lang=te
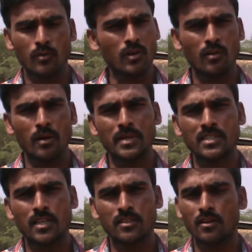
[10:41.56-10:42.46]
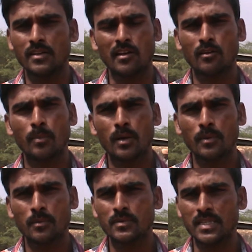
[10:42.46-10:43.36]
కోటగొల్ల పంచాయతీలో
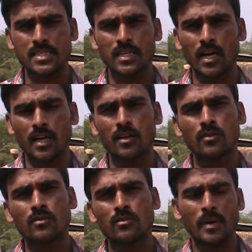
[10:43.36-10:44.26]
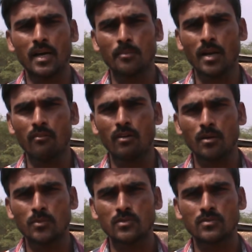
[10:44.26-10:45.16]
నరగోపాలపురము ఎస్సీ కాలనీలు పాత
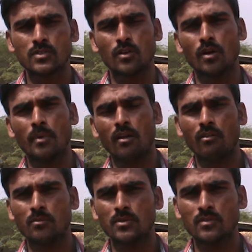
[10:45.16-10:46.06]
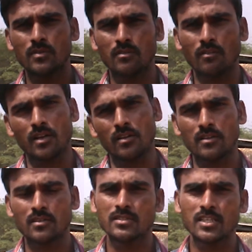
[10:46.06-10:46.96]
మల్లవరము చెరుల మల్లవరము
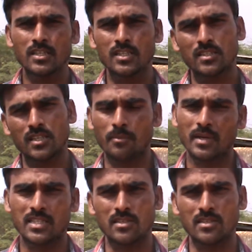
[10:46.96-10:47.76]
వాటికు నీటి సరఫరా